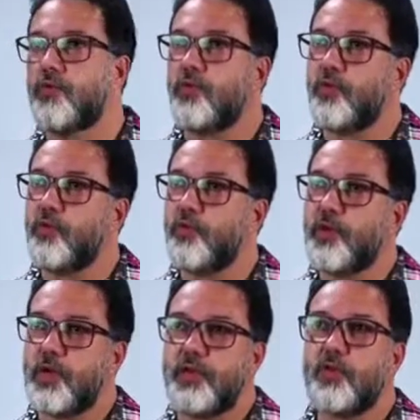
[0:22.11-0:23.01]
do
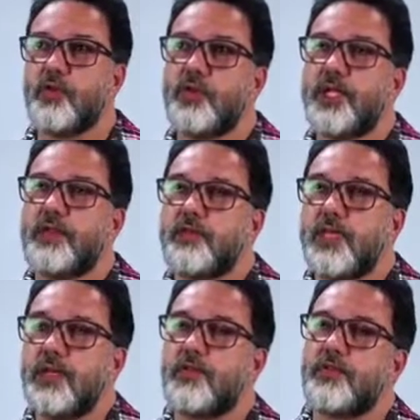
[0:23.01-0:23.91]
número redondo, né,
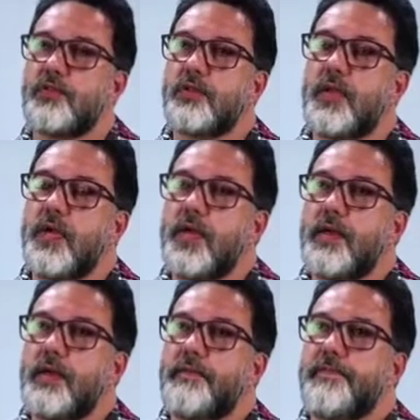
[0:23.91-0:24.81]
200,
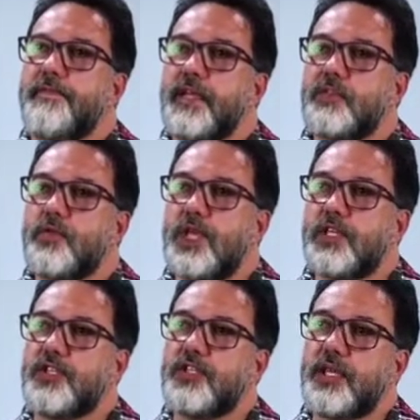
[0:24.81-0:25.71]
faz com que a
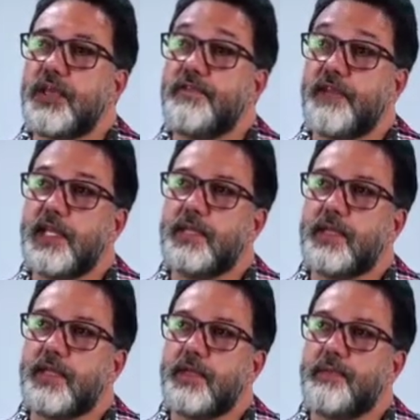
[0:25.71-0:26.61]
gente
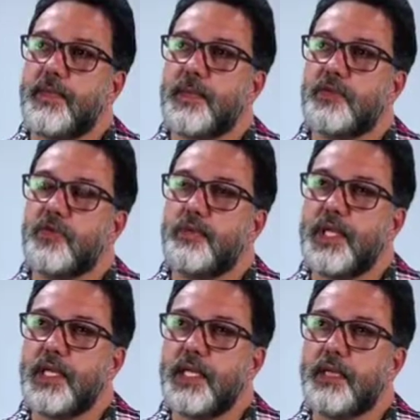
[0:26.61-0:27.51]
reflita
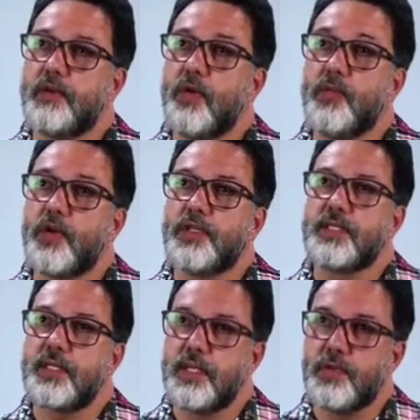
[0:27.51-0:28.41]
sobre como nós
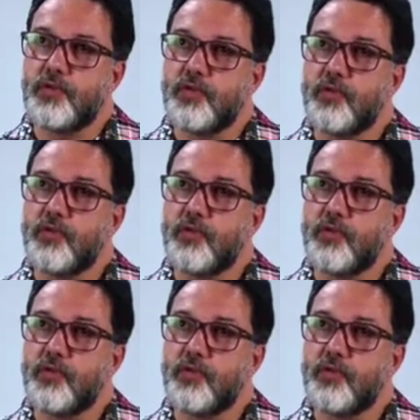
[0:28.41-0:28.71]
estamos,